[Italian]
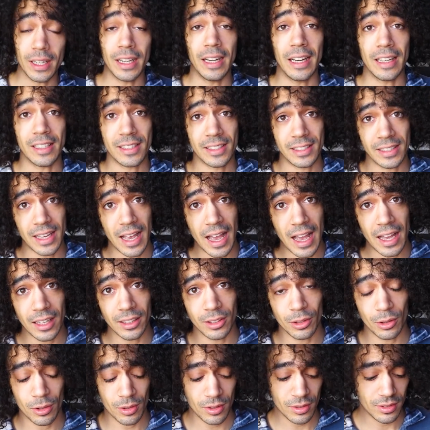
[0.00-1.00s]

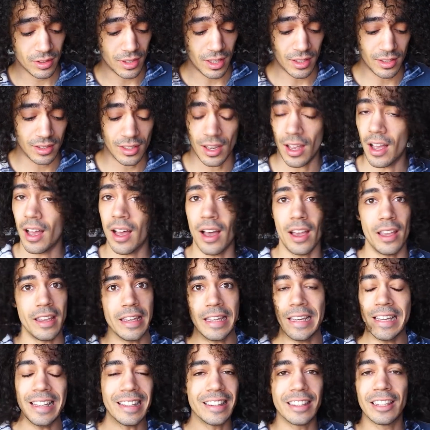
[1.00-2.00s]
rilassato, senza
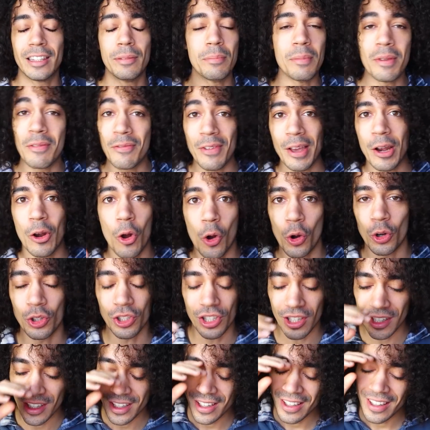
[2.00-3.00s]
i ritmi
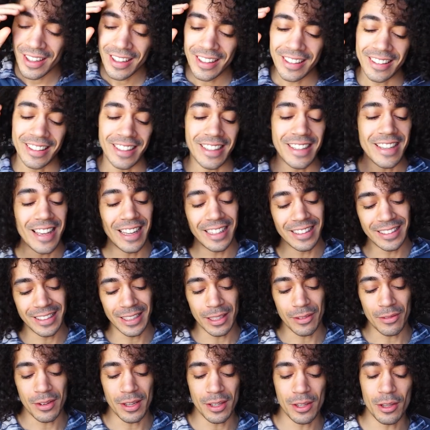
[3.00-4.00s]
veloci degli
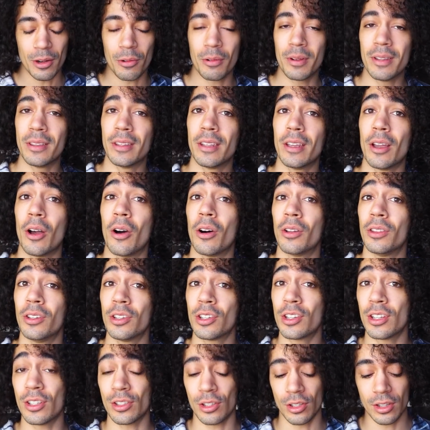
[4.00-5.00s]
altri video, quindi ho
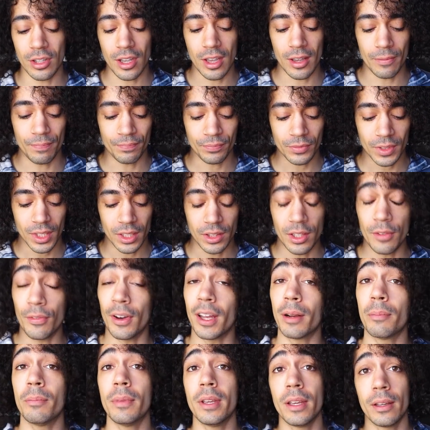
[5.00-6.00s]
deciso di, di
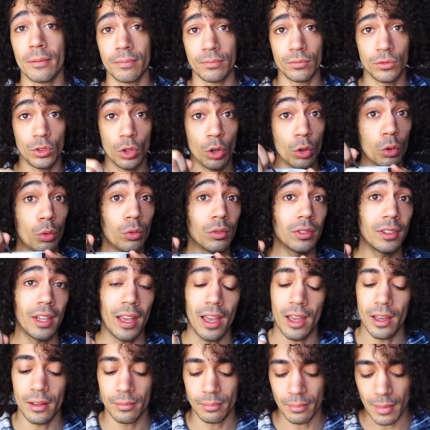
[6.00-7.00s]
farmi non un
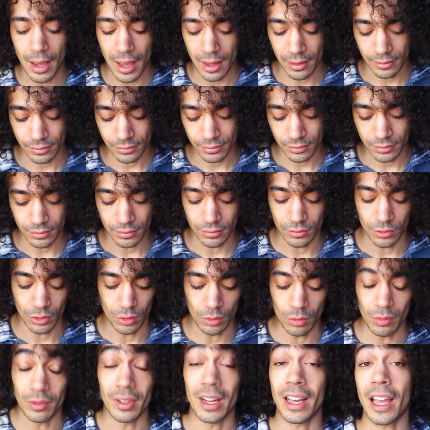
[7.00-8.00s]
tè, ma
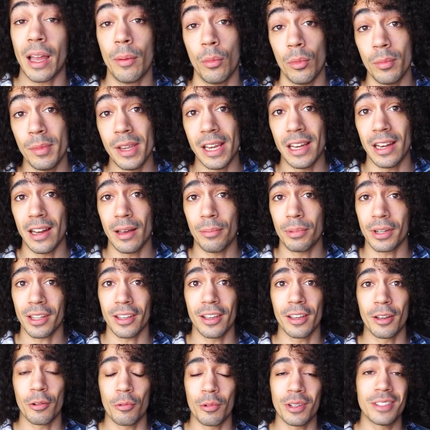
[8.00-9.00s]
una camomilla,
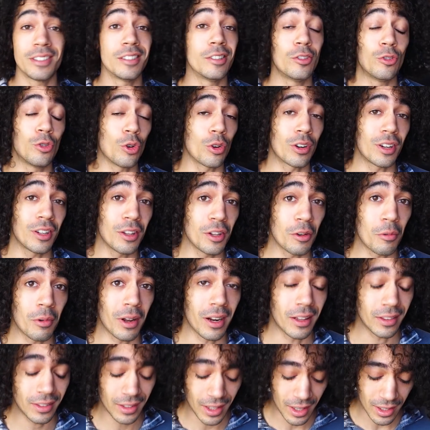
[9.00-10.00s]
perché in questi giorni di
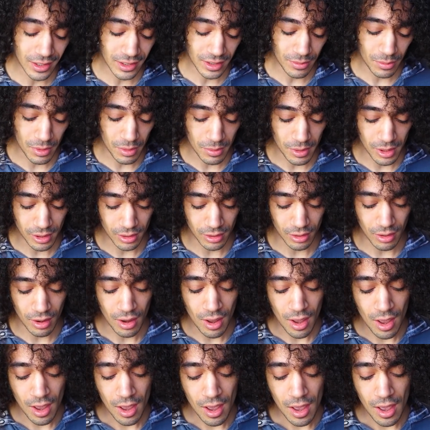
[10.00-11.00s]
quarantena se mi metto
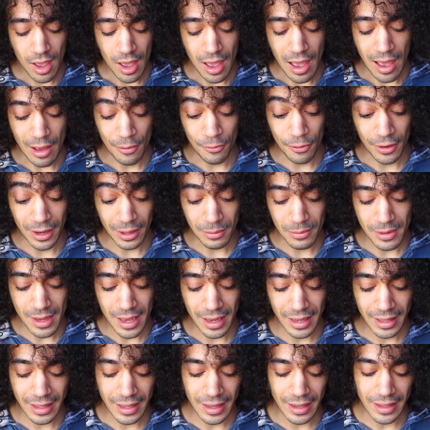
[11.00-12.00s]
a farmi
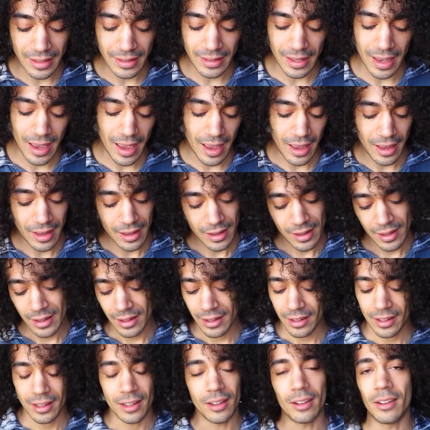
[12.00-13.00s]
anche i tè
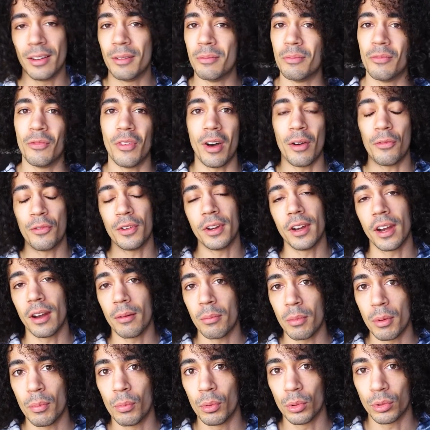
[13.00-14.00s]
ehm, va a
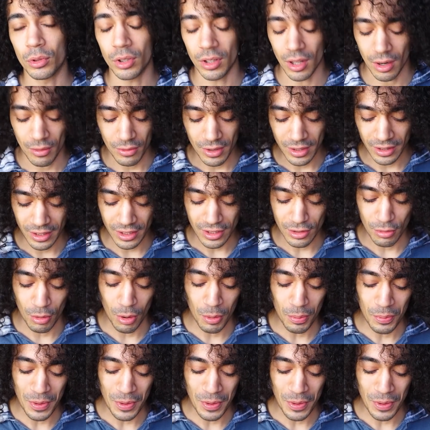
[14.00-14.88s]
finire mi butto dal ventesimo